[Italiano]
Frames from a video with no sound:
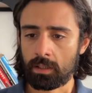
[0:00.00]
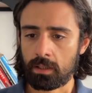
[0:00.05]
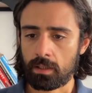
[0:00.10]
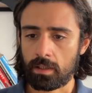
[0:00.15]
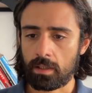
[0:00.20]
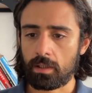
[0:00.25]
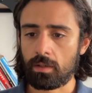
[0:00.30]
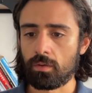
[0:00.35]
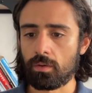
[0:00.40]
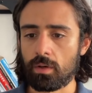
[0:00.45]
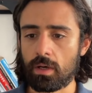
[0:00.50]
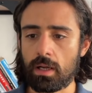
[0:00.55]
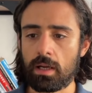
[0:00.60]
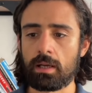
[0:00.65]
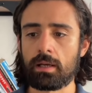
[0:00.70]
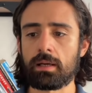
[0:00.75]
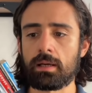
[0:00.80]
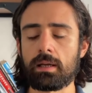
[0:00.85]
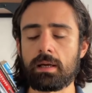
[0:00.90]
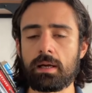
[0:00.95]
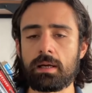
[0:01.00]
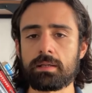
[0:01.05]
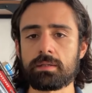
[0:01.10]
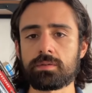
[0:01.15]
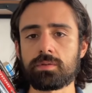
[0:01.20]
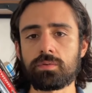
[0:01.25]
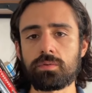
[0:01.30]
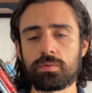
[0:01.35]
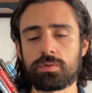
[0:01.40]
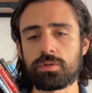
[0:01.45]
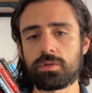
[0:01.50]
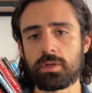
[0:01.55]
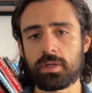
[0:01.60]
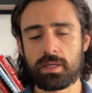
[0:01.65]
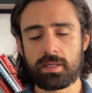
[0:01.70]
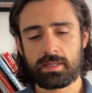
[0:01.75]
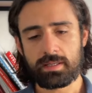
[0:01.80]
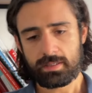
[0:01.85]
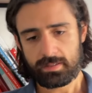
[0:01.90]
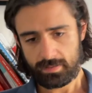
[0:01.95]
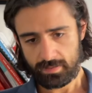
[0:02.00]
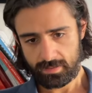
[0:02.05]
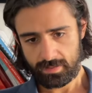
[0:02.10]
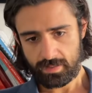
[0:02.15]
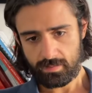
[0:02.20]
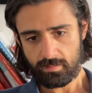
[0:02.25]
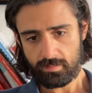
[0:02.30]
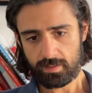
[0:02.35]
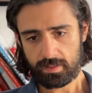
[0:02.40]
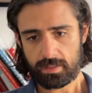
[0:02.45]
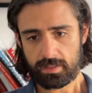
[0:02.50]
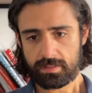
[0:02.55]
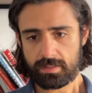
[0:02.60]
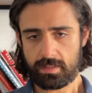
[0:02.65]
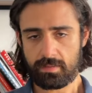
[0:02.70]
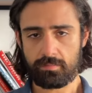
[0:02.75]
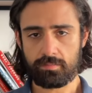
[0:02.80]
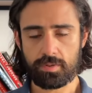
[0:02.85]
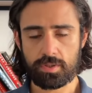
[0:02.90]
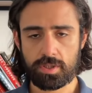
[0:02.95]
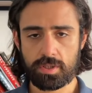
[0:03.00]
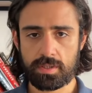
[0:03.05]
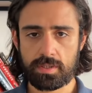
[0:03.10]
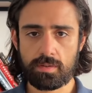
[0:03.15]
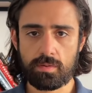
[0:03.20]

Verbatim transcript: Allora, la soluzione è estremamente semplice.